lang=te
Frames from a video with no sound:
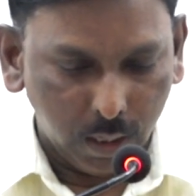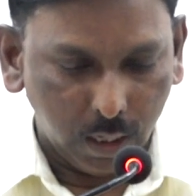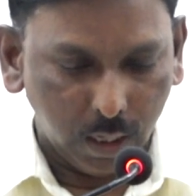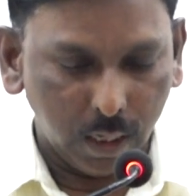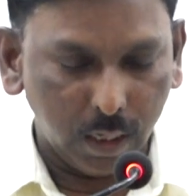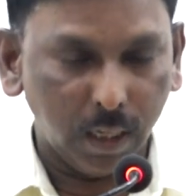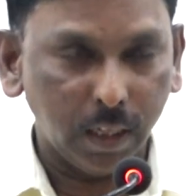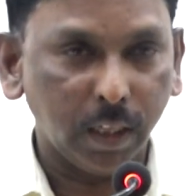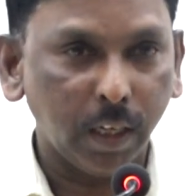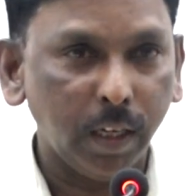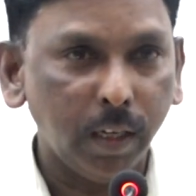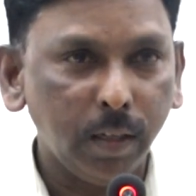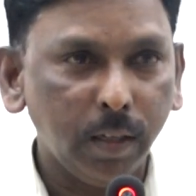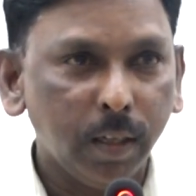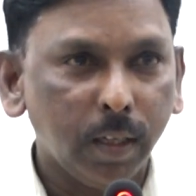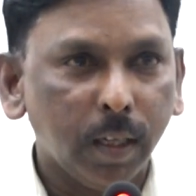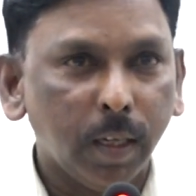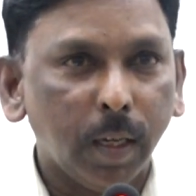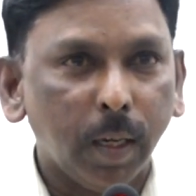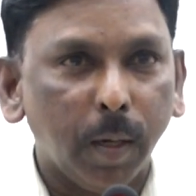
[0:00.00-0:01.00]
అలాగే
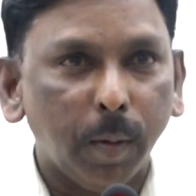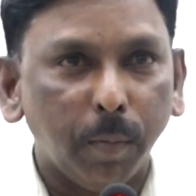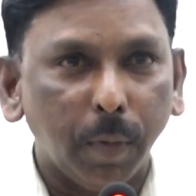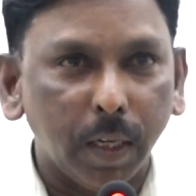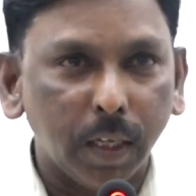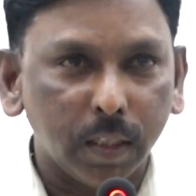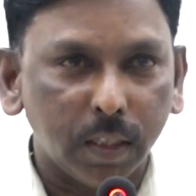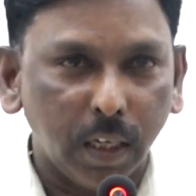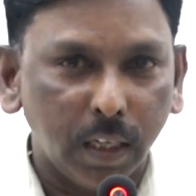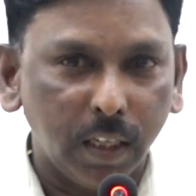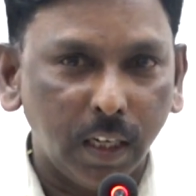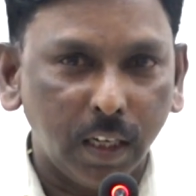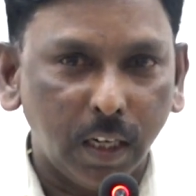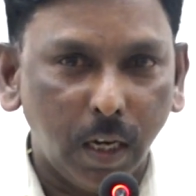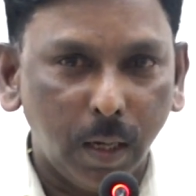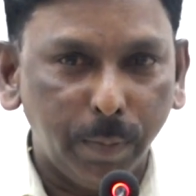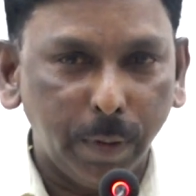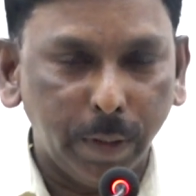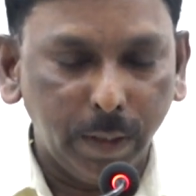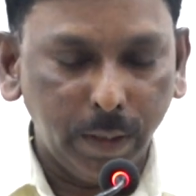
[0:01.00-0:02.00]
మన సంఘ
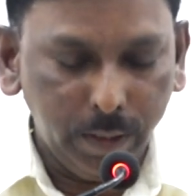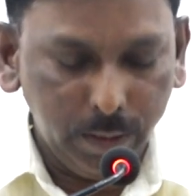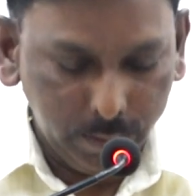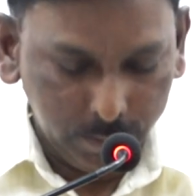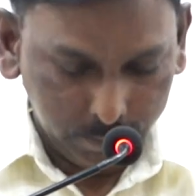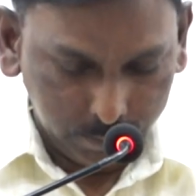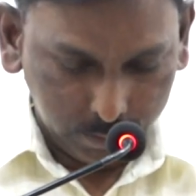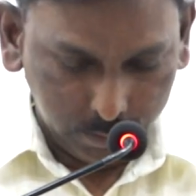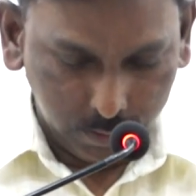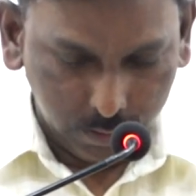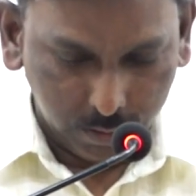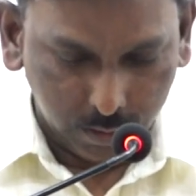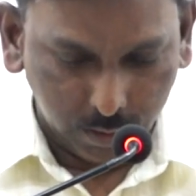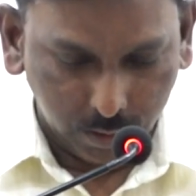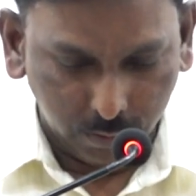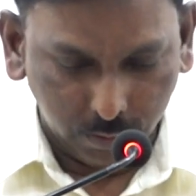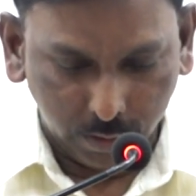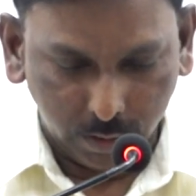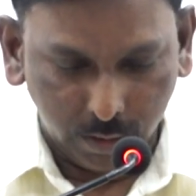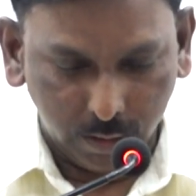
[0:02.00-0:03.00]
కాపరి
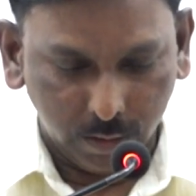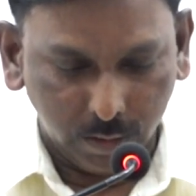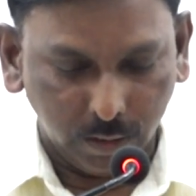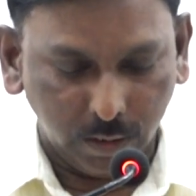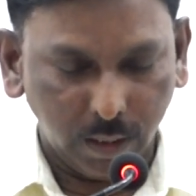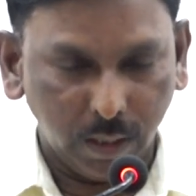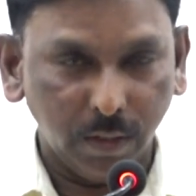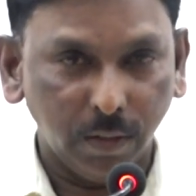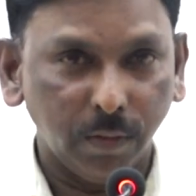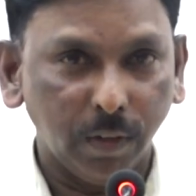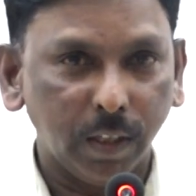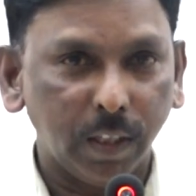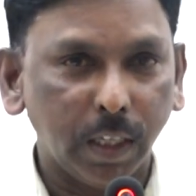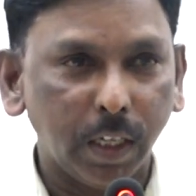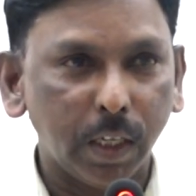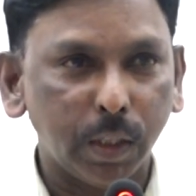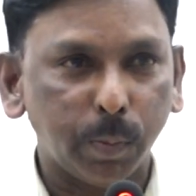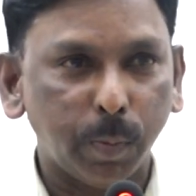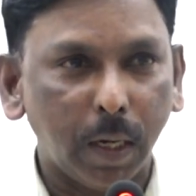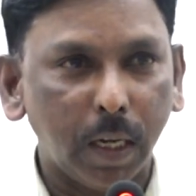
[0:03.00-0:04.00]
రెవరెండ్ కె
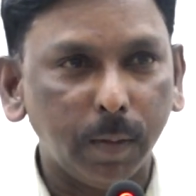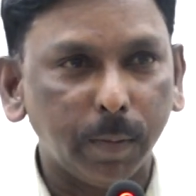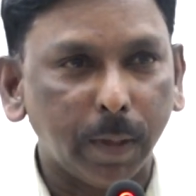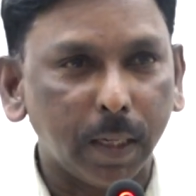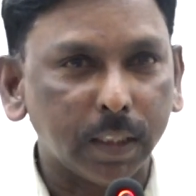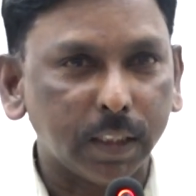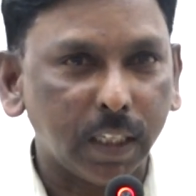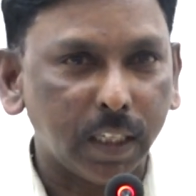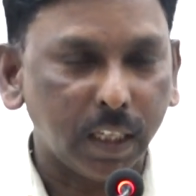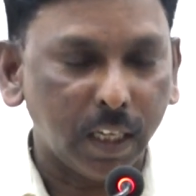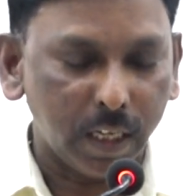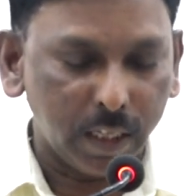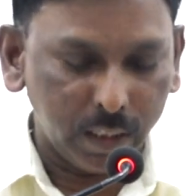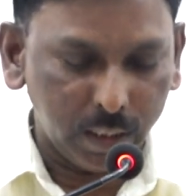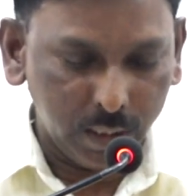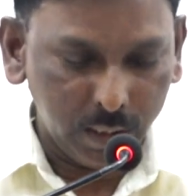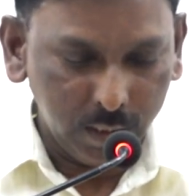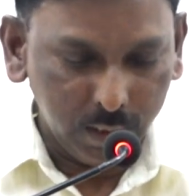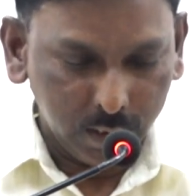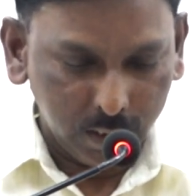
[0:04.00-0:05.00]
వెంకటేష్ పాల్ పాస్టర్
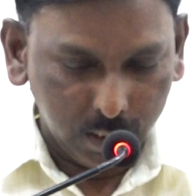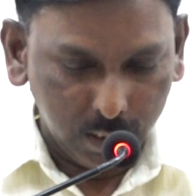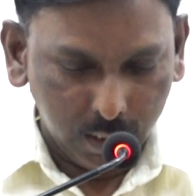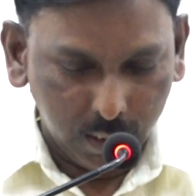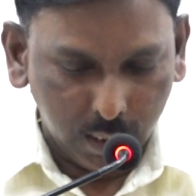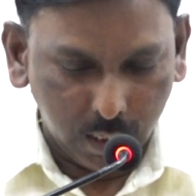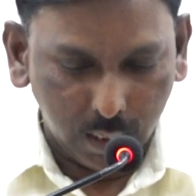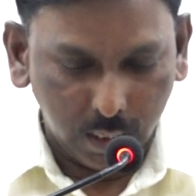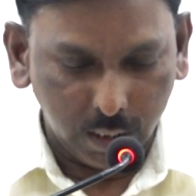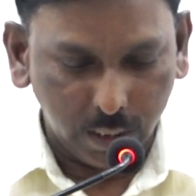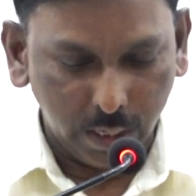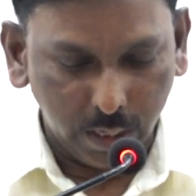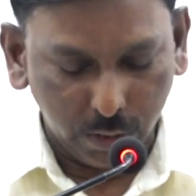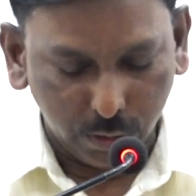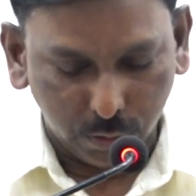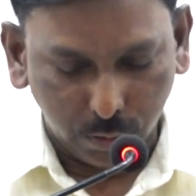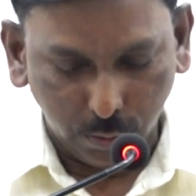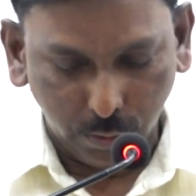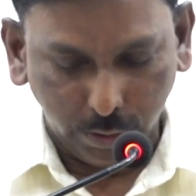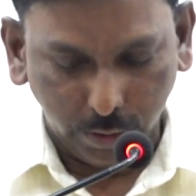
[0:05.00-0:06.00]
గారికి అలాగే
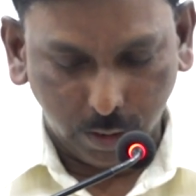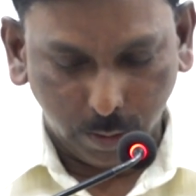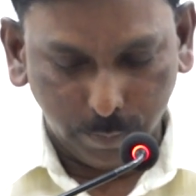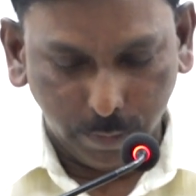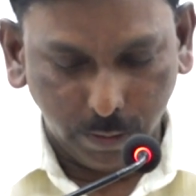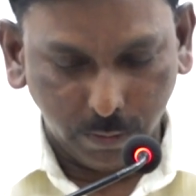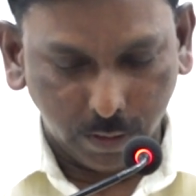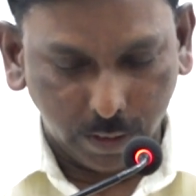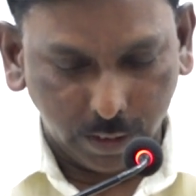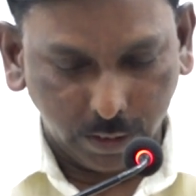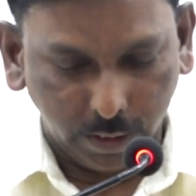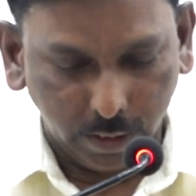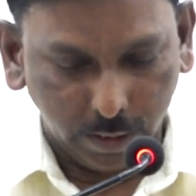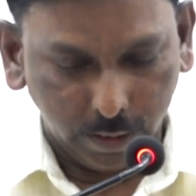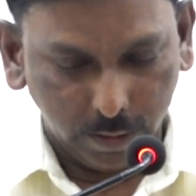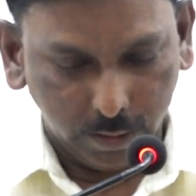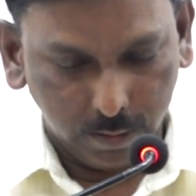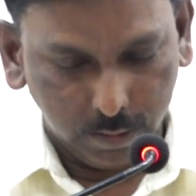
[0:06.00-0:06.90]
ఎగ్జిక్యూటివ్ కమిటీ వారికి